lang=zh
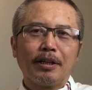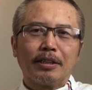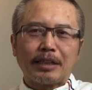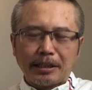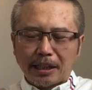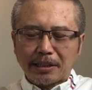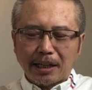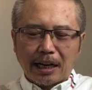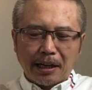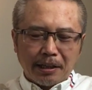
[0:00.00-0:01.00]
再加上
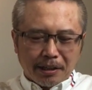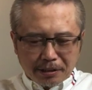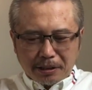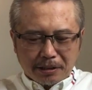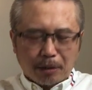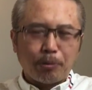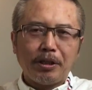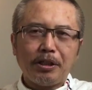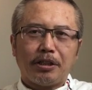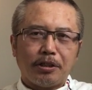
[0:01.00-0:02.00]
啊，这场瘟
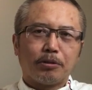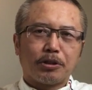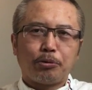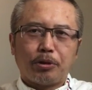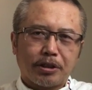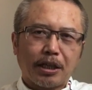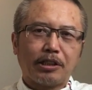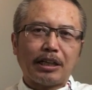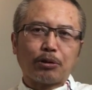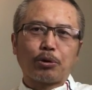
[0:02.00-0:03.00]
疫又是雪上
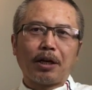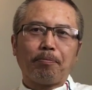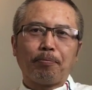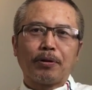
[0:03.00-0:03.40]
加霜，